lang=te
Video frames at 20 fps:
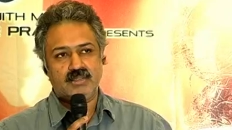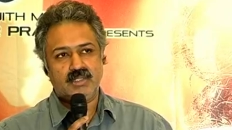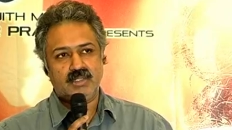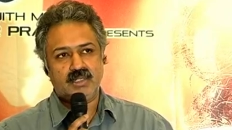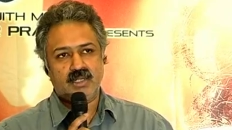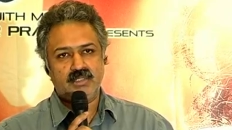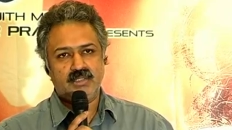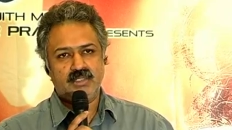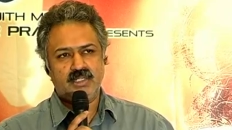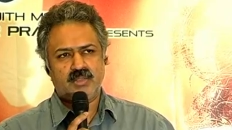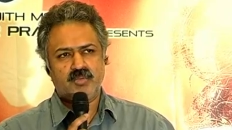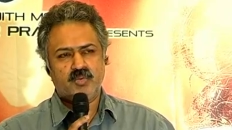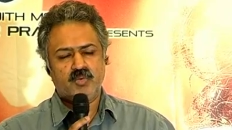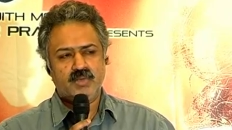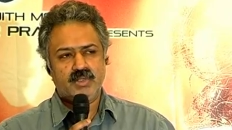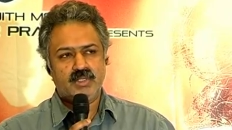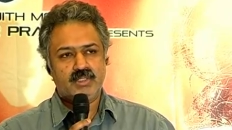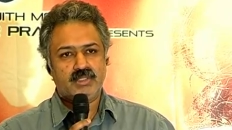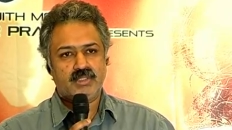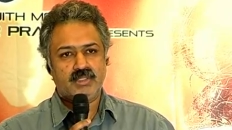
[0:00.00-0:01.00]
ఈ రంజిత్
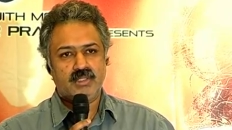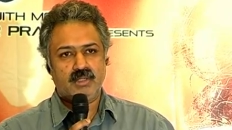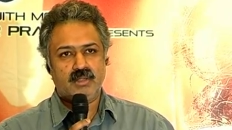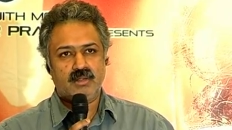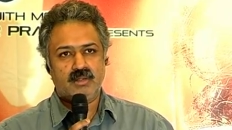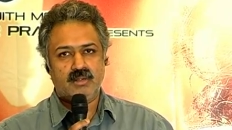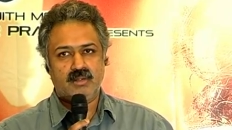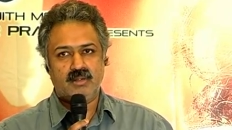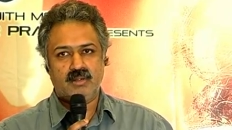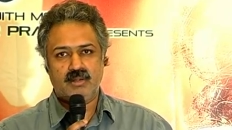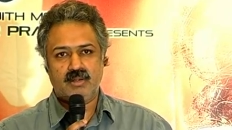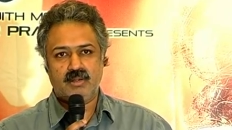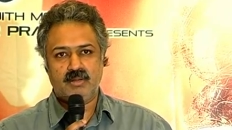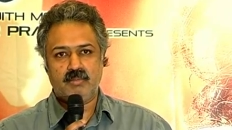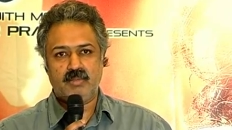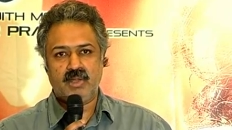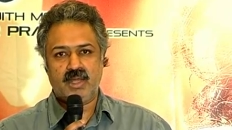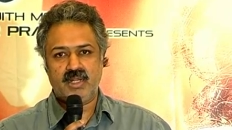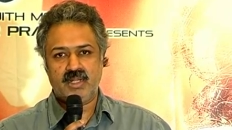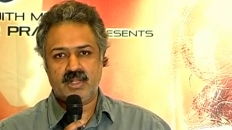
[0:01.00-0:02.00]
మూవీస్
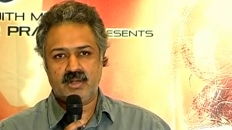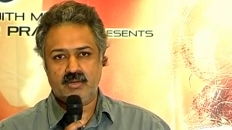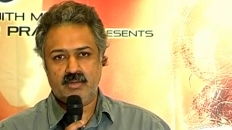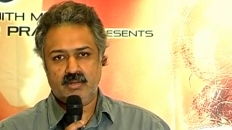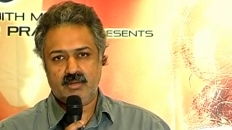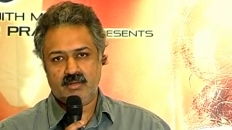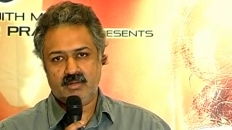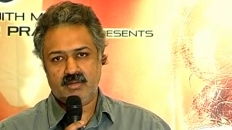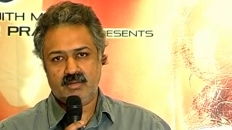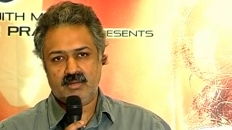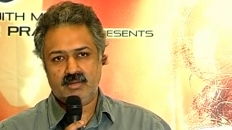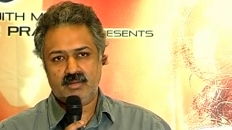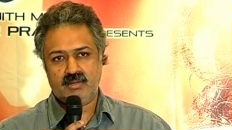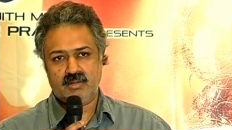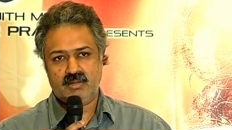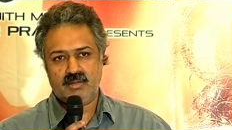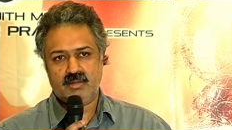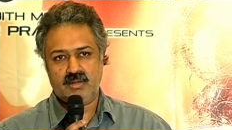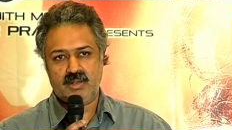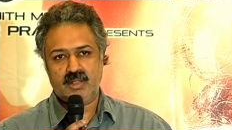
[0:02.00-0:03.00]
బ్యానర్లో uh,
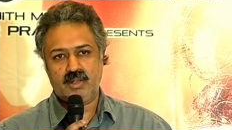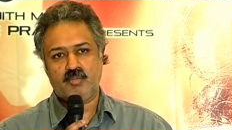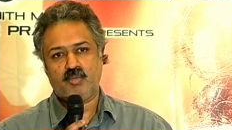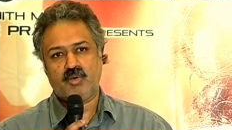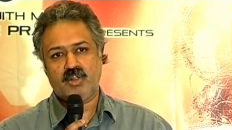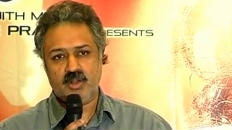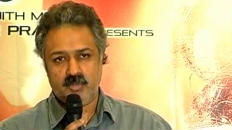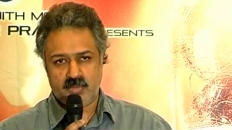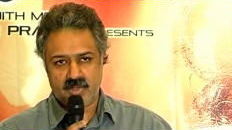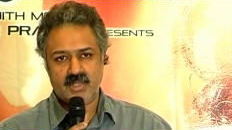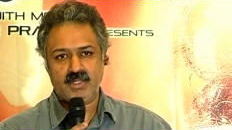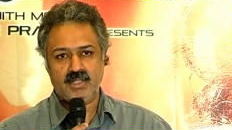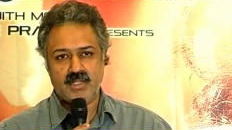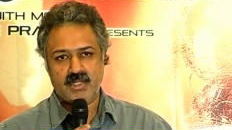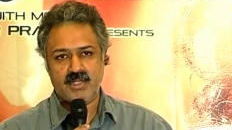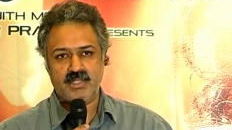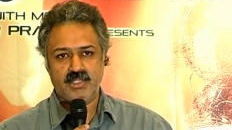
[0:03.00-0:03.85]
నేను మొదలుపెట్టి దగ్గర